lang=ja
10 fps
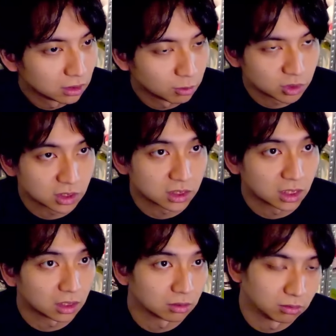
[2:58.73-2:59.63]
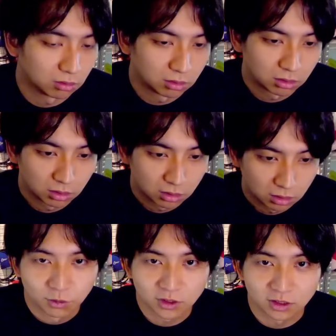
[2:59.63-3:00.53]
もしかしたらやけど。
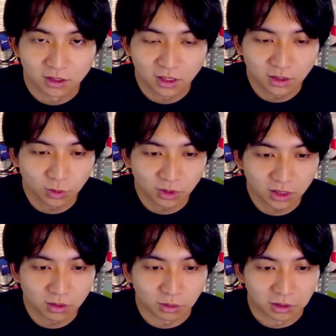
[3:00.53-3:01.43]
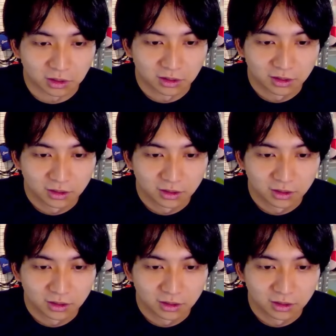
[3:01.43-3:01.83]
もしかしてライトゲーこれ。